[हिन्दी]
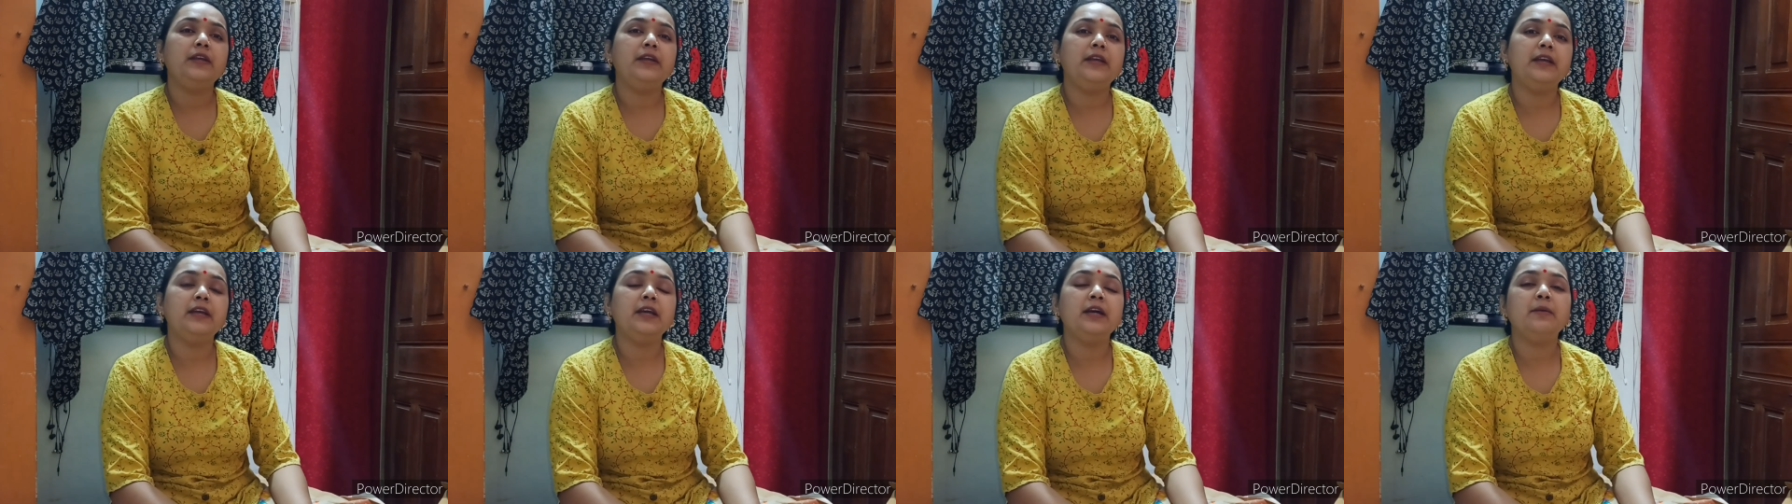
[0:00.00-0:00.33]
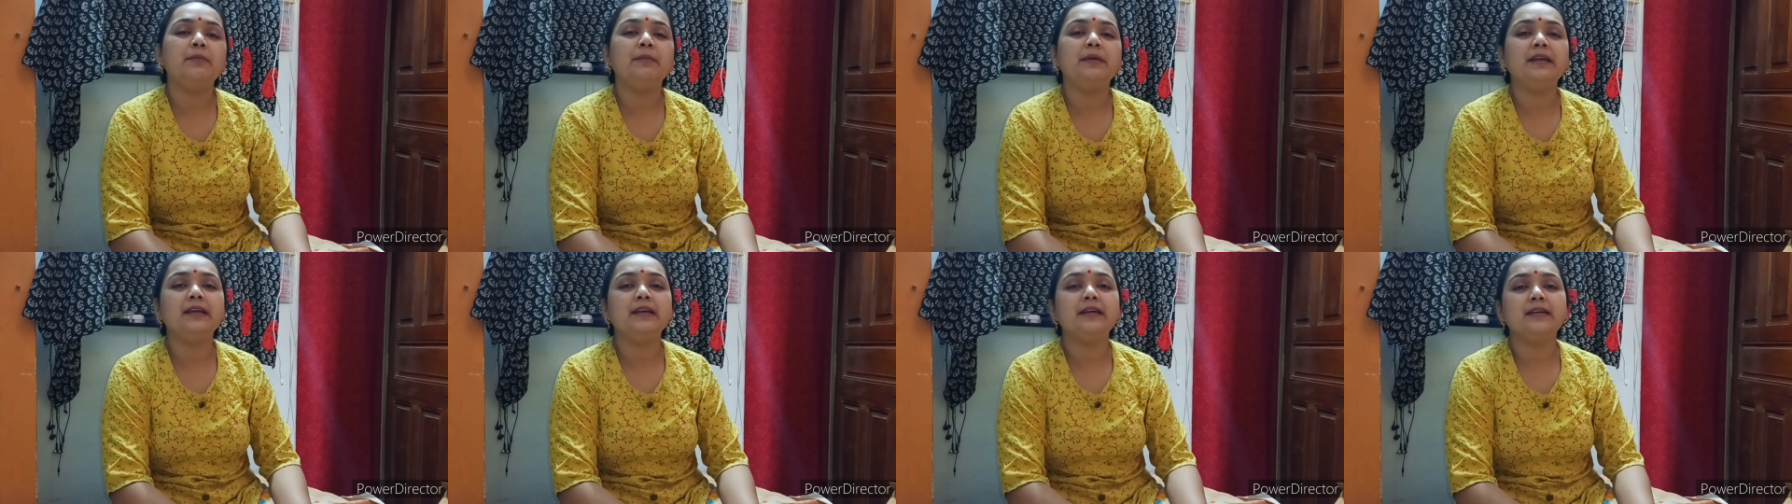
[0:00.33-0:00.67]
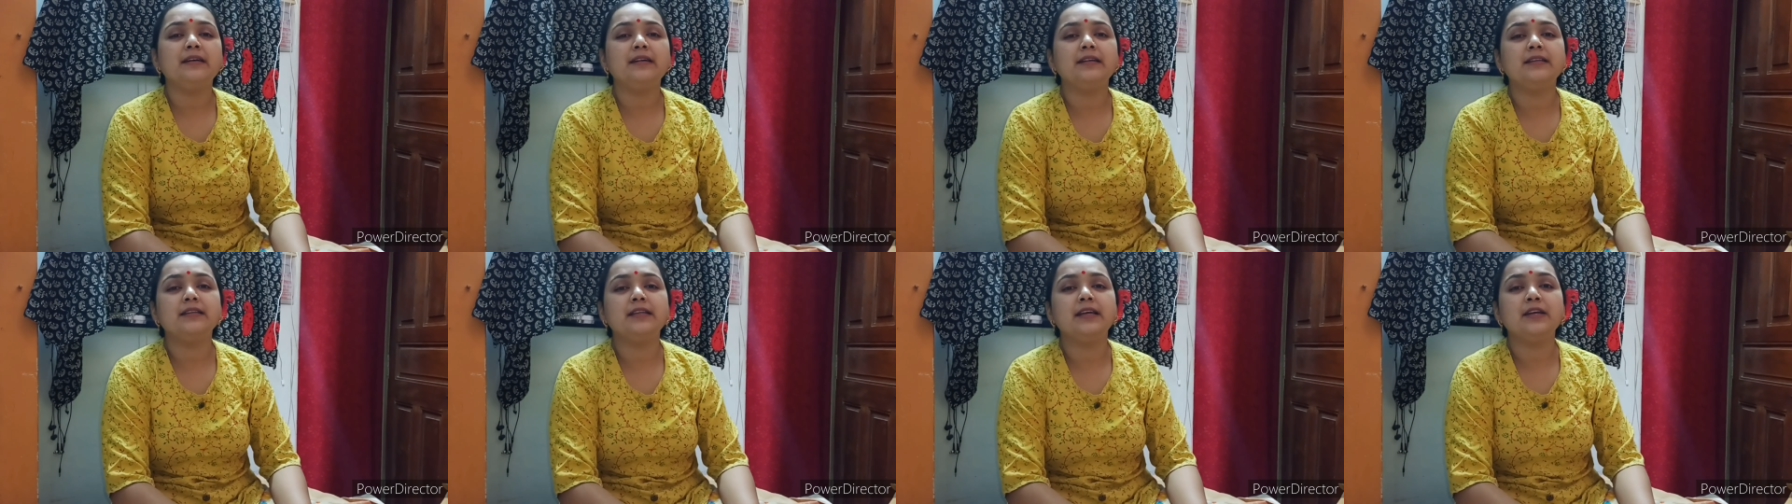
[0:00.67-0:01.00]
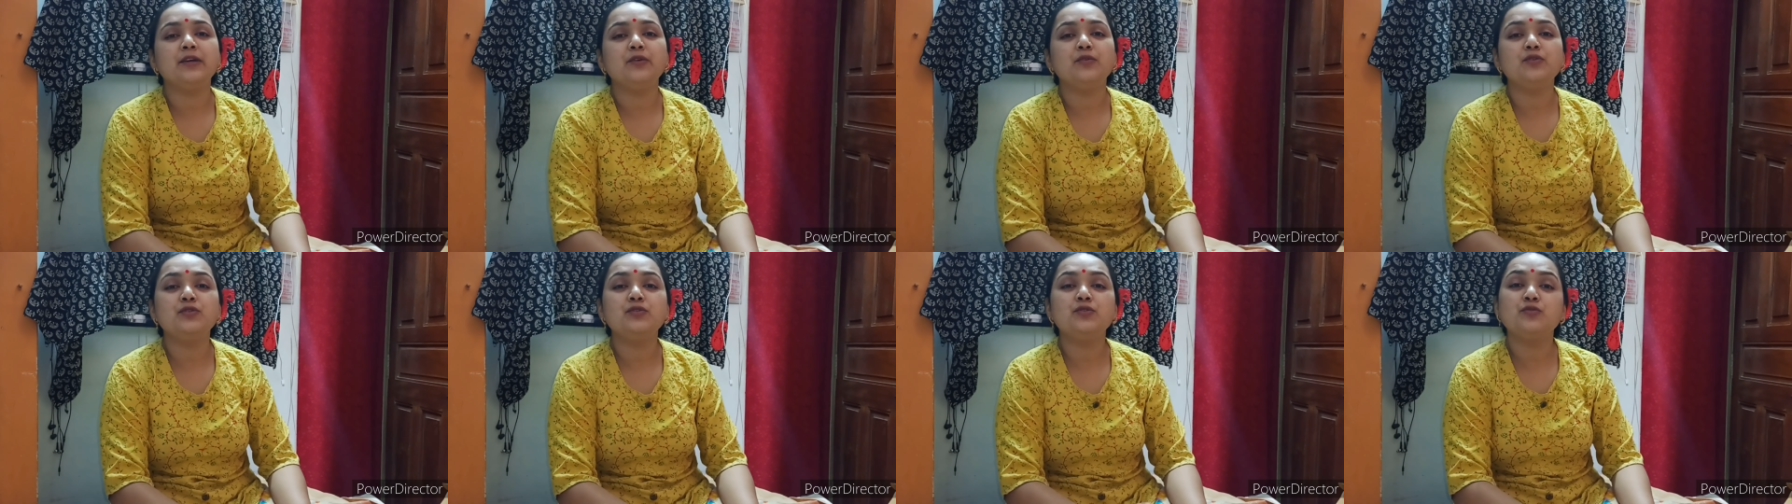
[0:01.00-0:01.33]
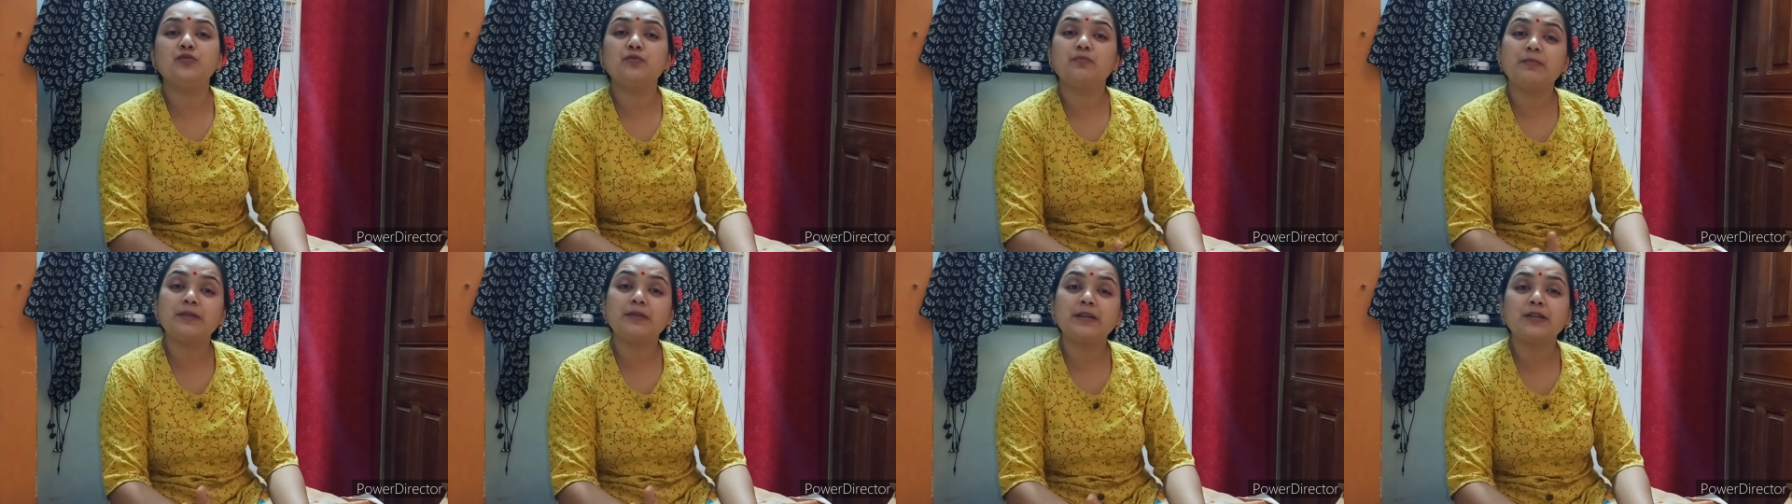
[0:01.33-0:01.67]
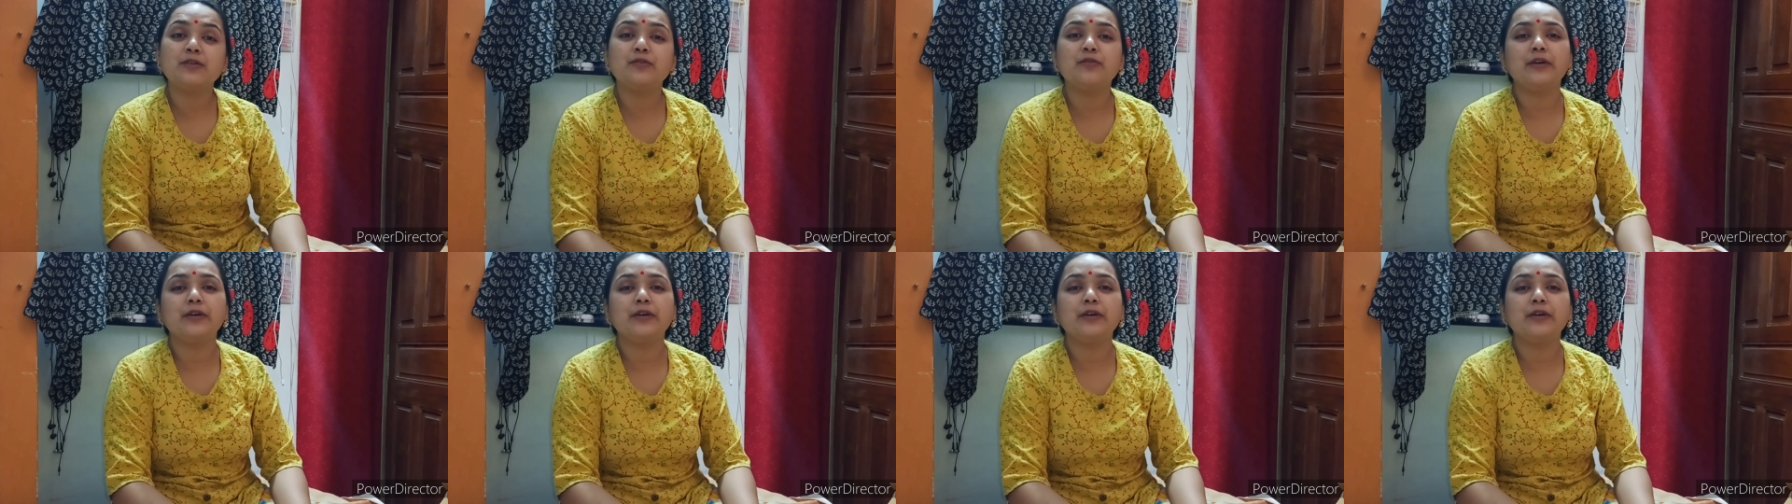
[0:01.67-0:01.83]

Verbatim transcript: ये हमें क्या करता है कुछ सुपर